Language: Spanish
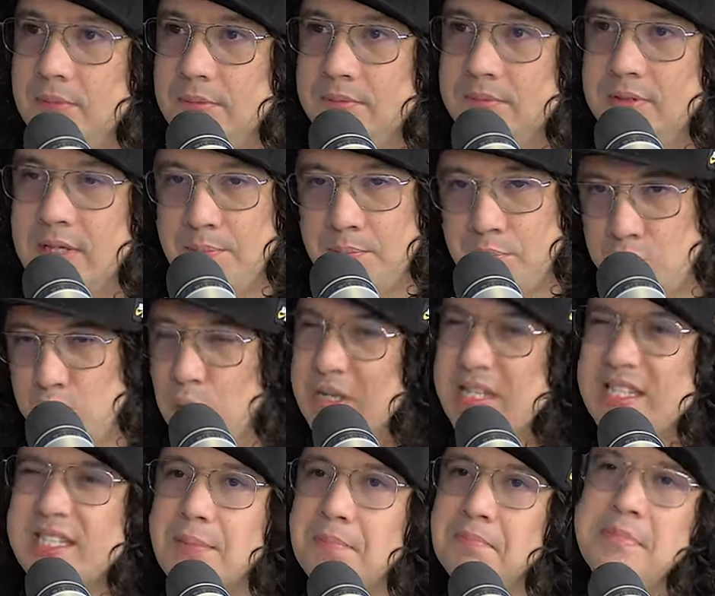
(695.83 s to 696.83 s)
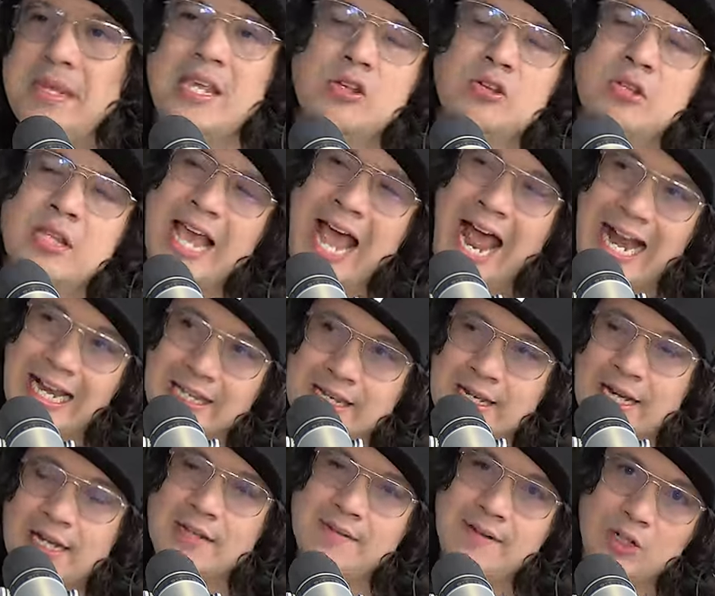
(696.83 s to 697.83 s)
o sea, ¿tuviste miedo de alguien
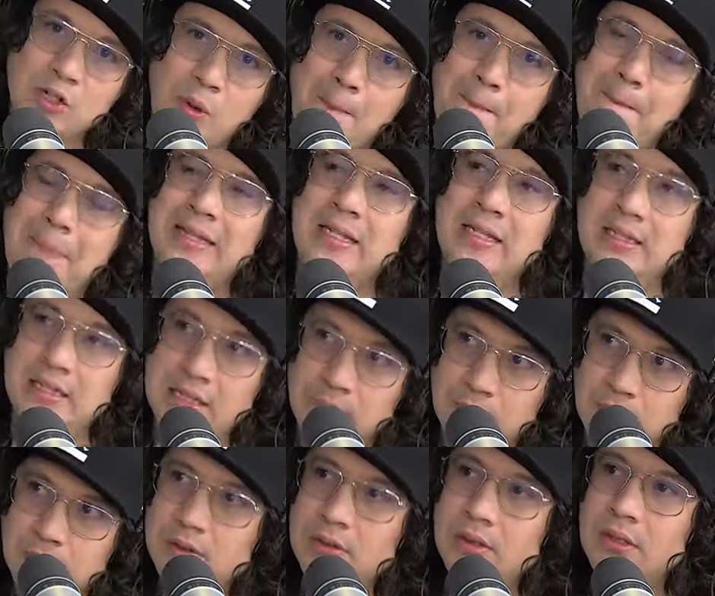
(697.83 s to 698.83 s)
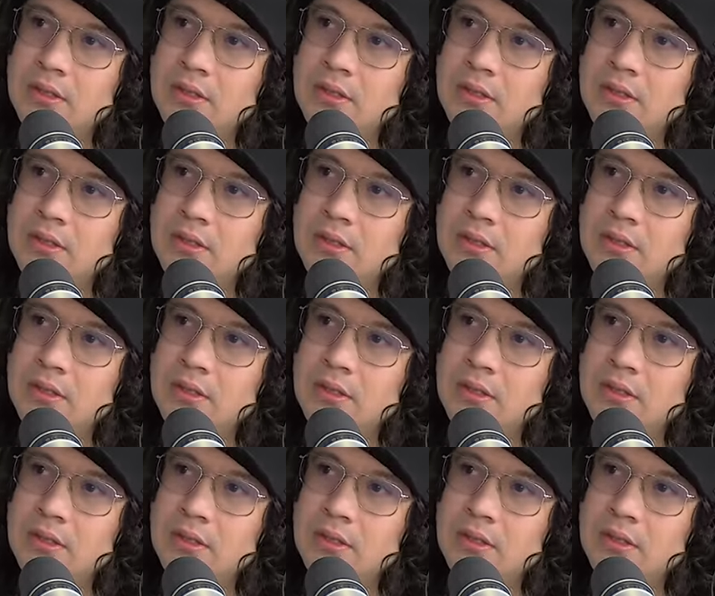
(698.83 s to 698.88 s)
a nivel competitivo?